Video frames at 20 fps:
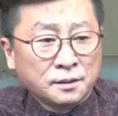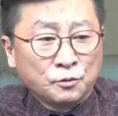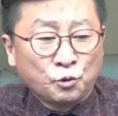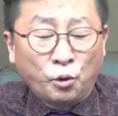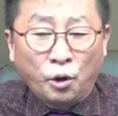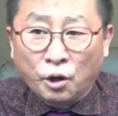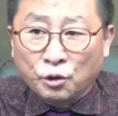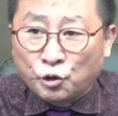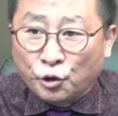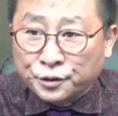
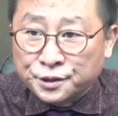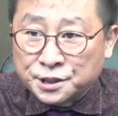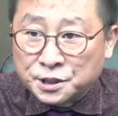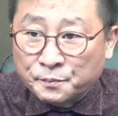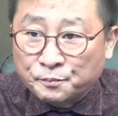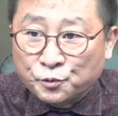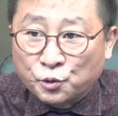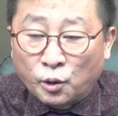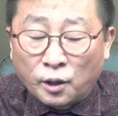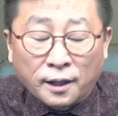
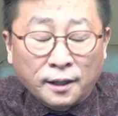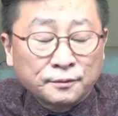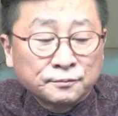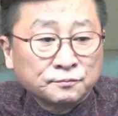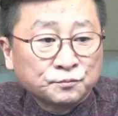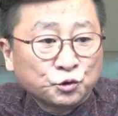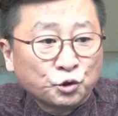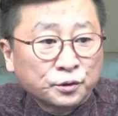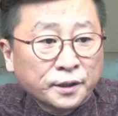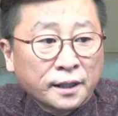허거집과
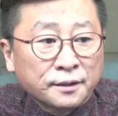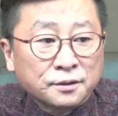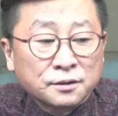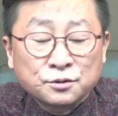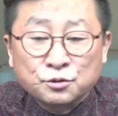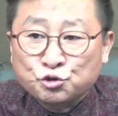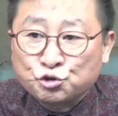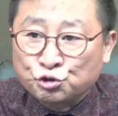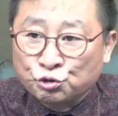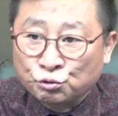또
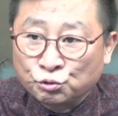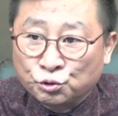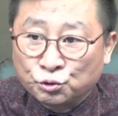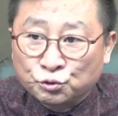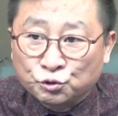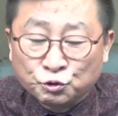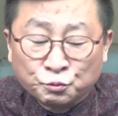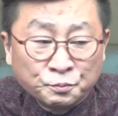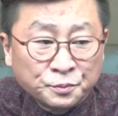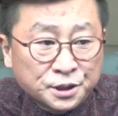다른
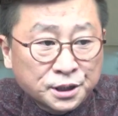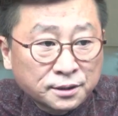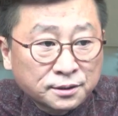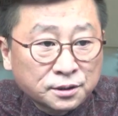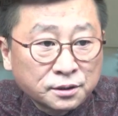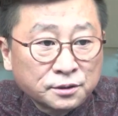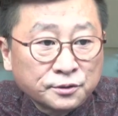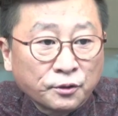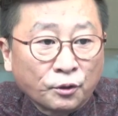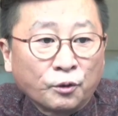중국
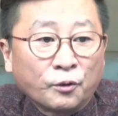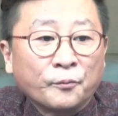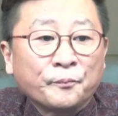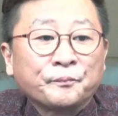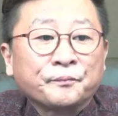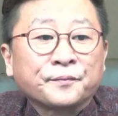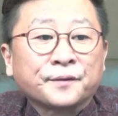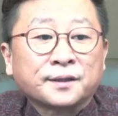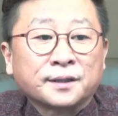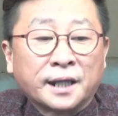음식들도
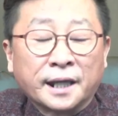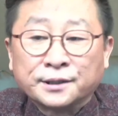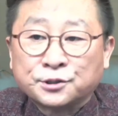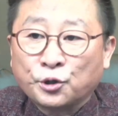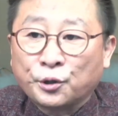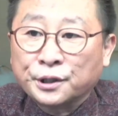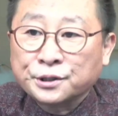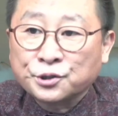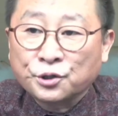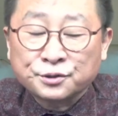
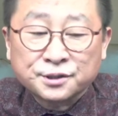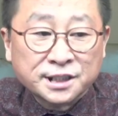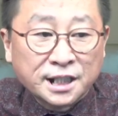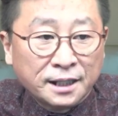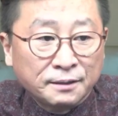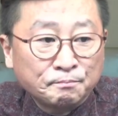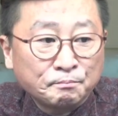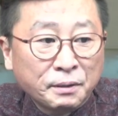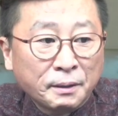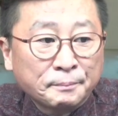계속해서
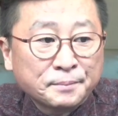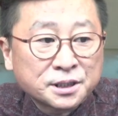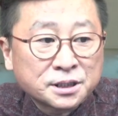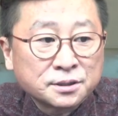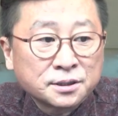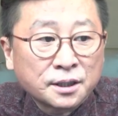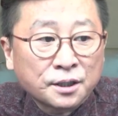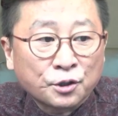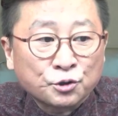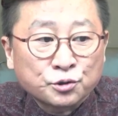찬밥
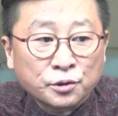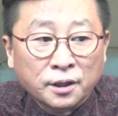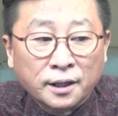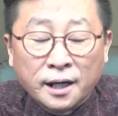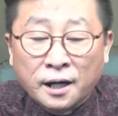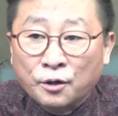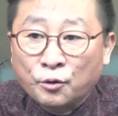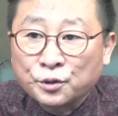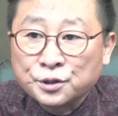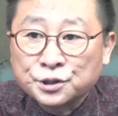신세로
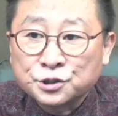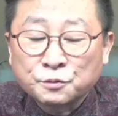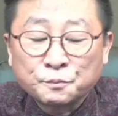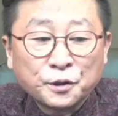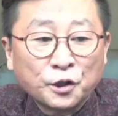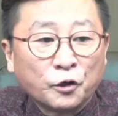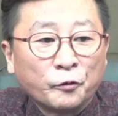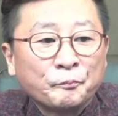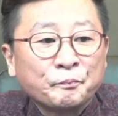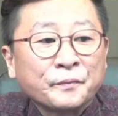전락하고
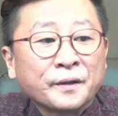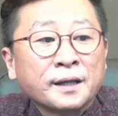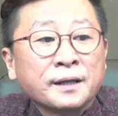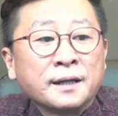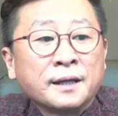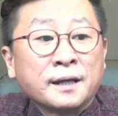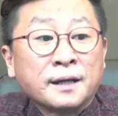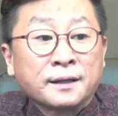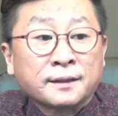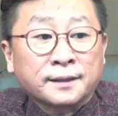있으며
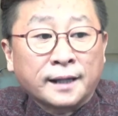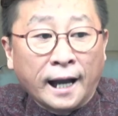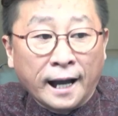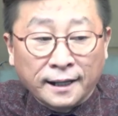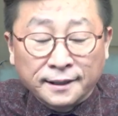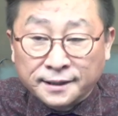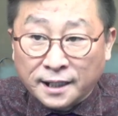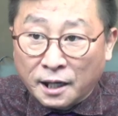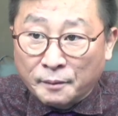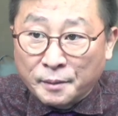
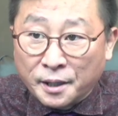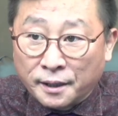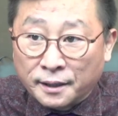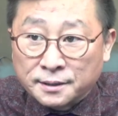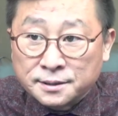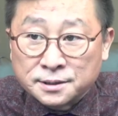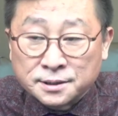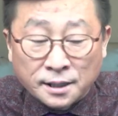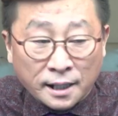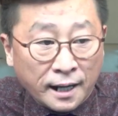강남에
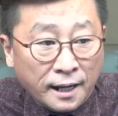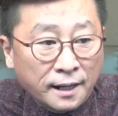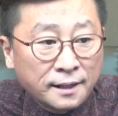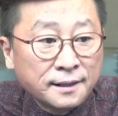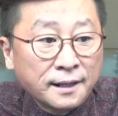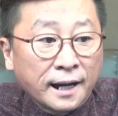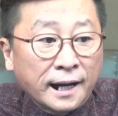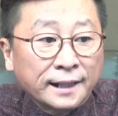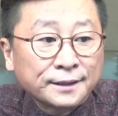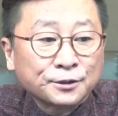잘
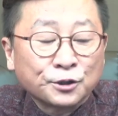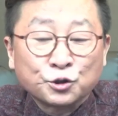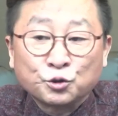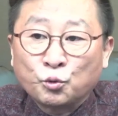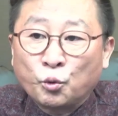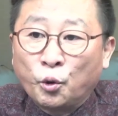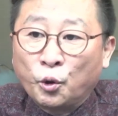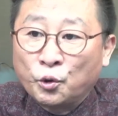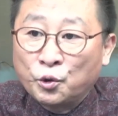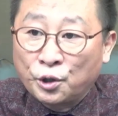나가던
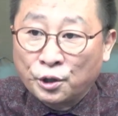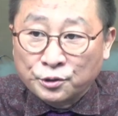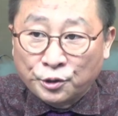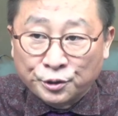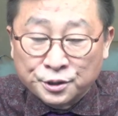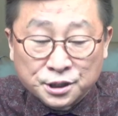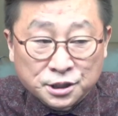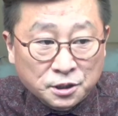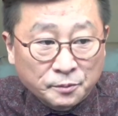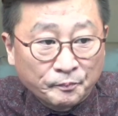
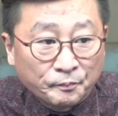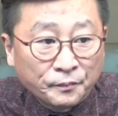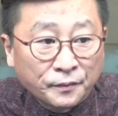허거집,